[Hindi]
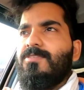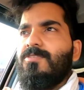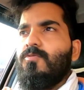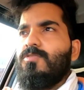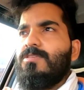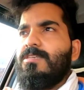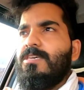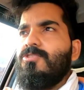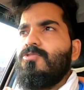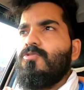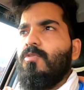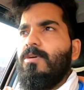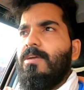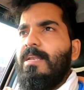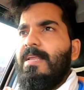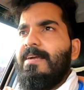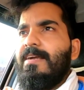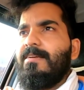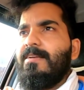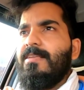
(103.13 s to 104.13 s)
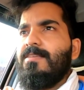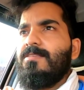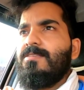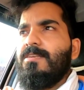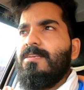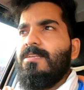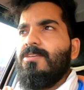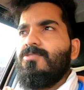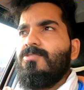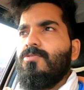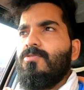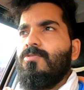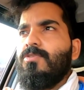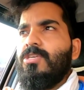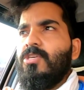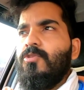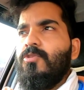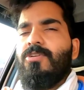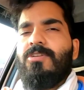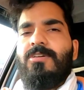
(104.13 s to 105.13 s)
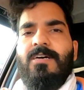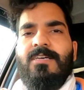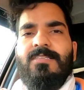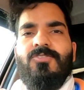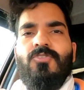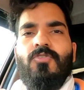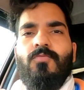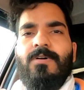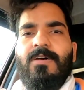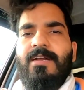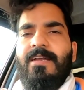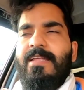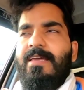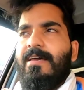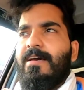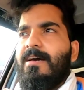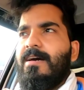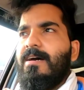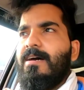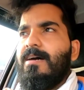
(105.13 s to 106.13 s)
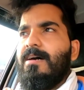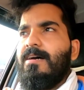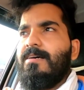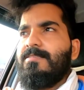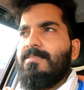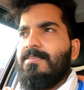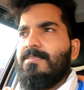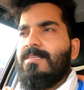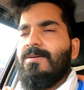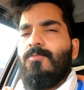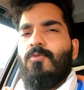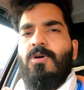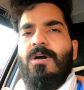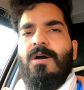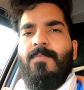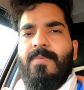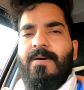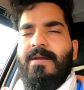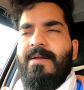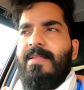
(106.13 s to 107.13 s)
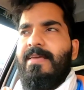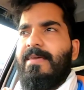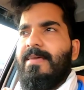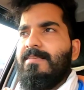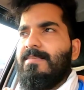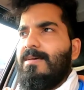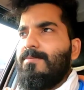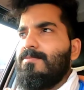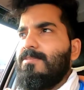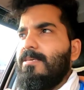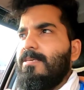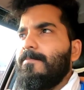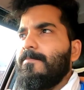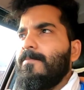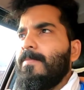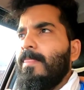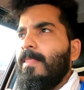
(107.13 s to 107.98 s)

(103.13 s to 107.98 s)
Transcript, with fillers: तो उसकी जो इलेक्ट्रिसिटी जो यूनिट कंज्यूम करने का सिस्टम होगा पर डे के हिसाब से